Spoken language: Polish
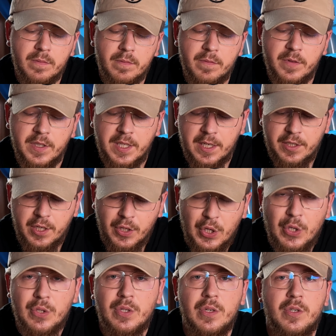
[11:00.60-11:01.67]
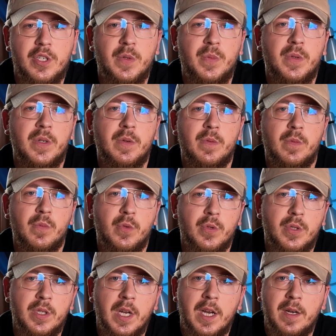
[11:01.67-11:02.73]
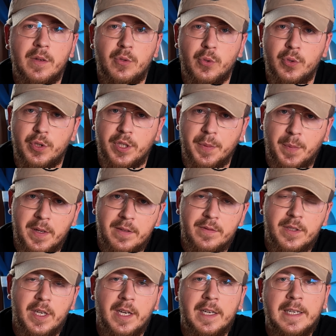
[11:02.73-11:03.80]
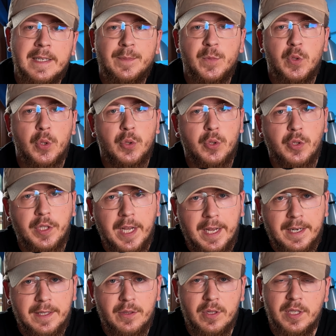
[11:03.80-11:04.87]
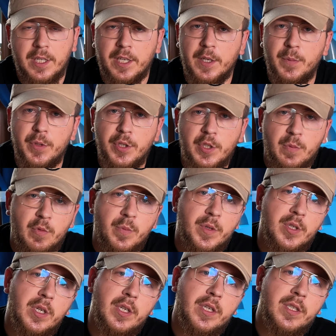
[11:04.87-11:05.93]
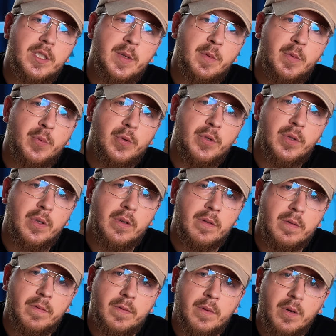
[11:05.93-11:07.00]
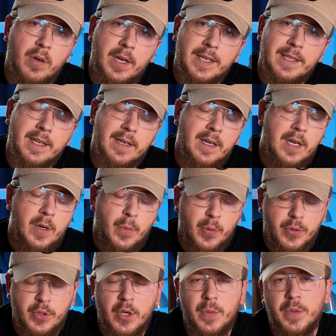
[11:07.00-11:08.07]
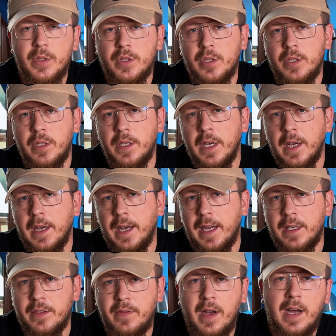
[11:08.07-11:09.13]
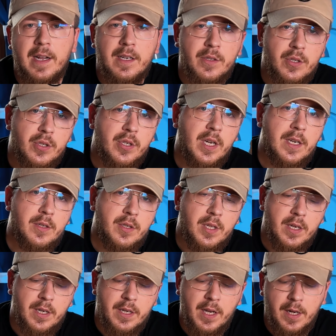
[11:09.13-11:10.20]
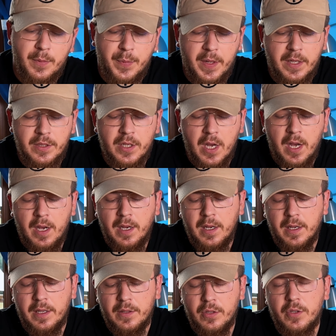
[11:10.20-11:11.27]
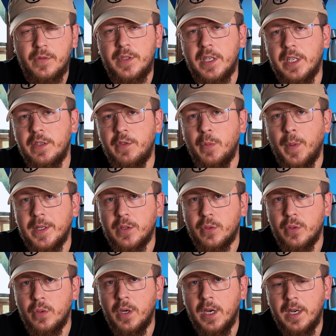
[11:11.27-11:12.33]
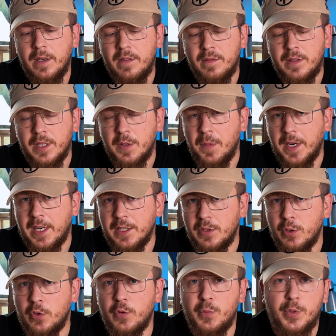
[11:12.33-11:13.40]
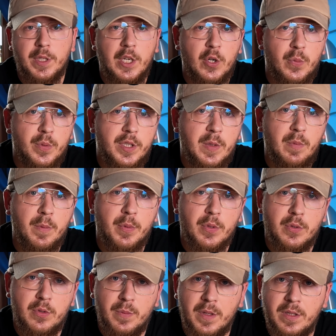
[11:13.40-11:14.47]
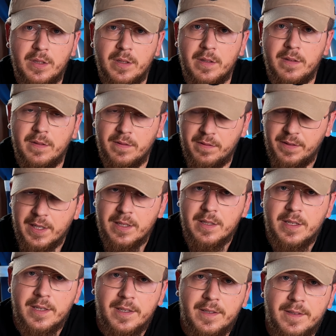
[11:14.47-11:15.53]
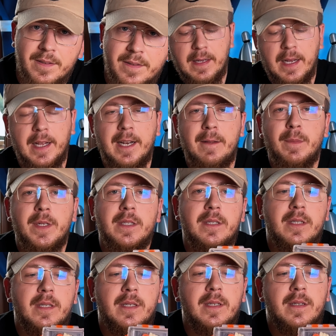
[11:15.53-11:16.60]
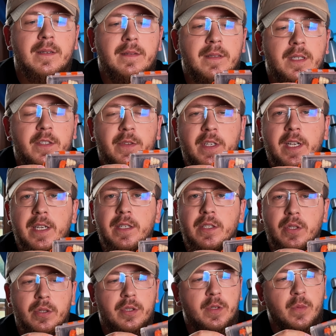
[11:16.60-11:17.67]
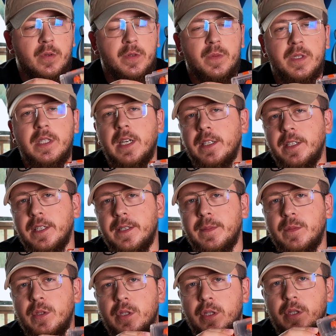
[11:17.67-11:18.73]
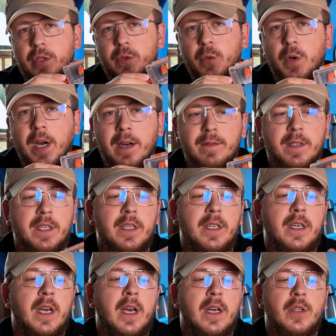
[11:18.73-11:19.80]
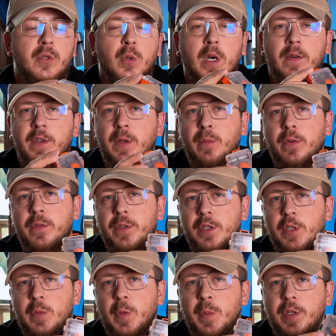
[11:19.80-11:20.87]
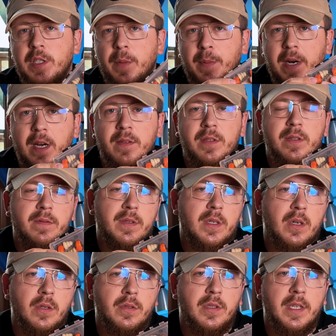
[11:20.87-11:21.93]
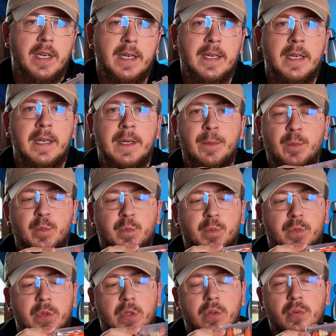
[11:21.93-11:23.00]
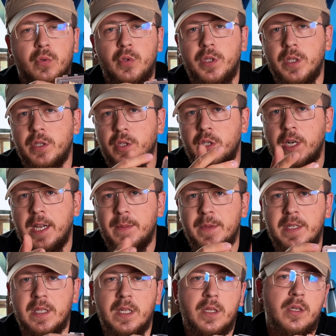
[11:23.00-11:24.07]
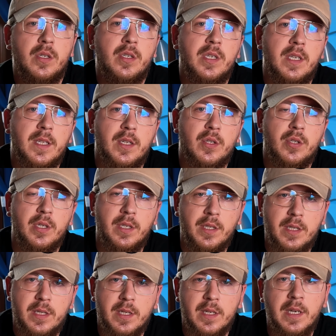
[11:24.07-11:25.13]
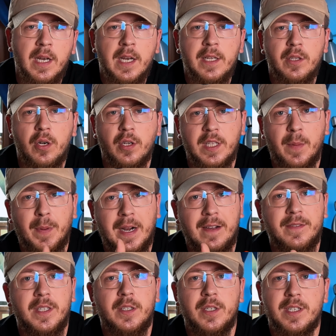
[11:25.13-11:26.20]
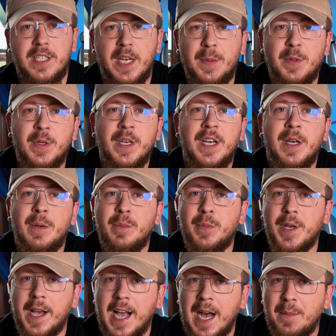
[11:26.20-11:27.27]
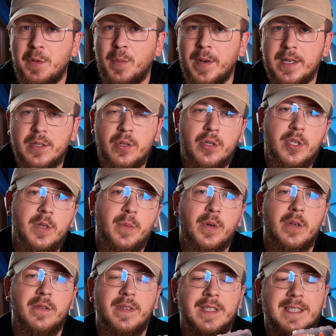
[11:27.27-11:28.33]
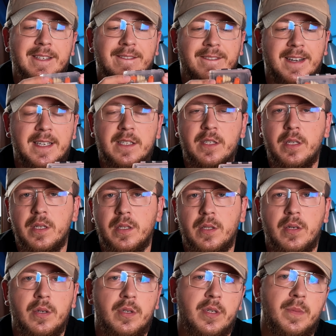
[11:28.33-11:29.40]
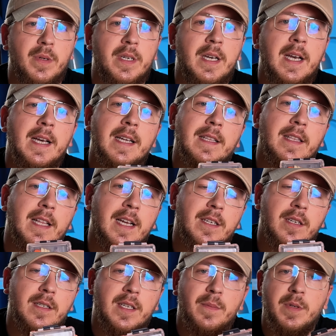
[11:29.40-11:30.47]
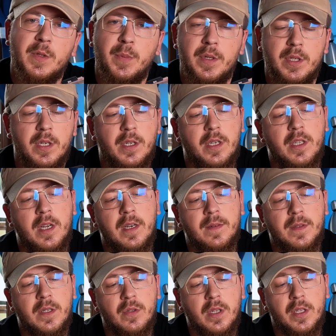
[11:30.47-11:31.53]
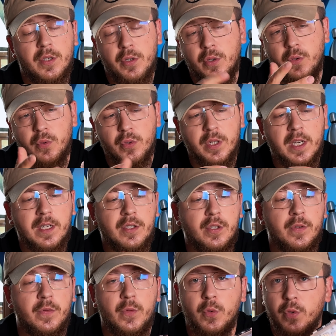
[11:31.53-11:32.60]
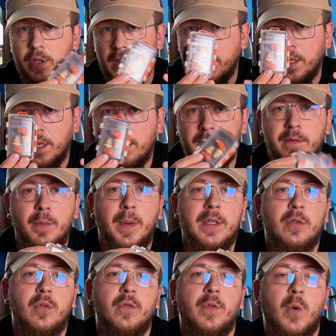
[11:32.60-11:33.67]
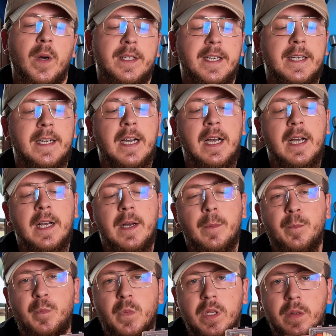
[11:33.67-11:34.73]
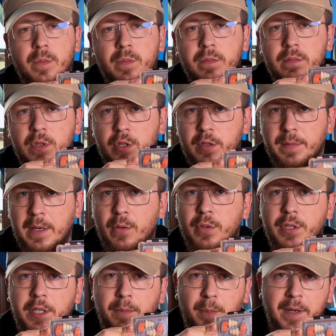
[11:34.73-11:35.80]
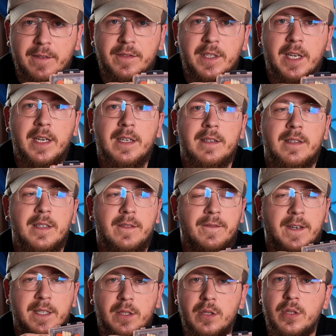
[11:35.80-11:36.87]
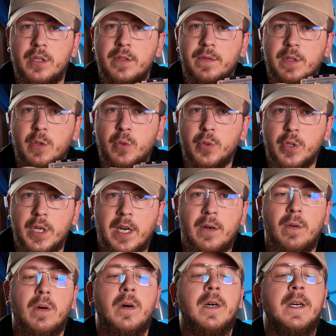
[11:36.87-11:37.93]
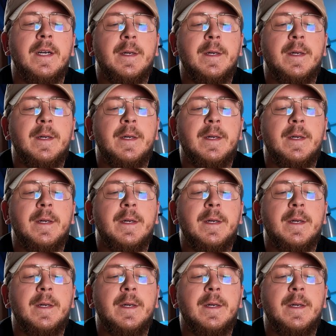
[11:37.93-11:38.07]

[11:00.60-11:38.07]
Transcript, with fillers: wystarczająco, żeby móc czuć się pewnie, to 4 to jest takie minimum. Jeżeli chcemy pójść w kolejne poziomy, czyli L2, L3, L4 i L5, e, no to w takim wypadku tych magazynków przydałoby się po prostu mieć więcej. Element e, niezwykle istotny moim zdaniem, czyli słuchawki. Słuchawki powinniśmy mieć naprawdę wygodne. Mm, tu już nie strzelamy statycznie na strzelnicy, tylko naprawdę czasami biegamy bardzo szybko, więc ważne jest to, żeby nasze zabezpieczenie na, na, na naszych uszach, czy w uszach, jak w wypadku wkładek, mm, trzymało się pewnie i faktycznie wygłuszało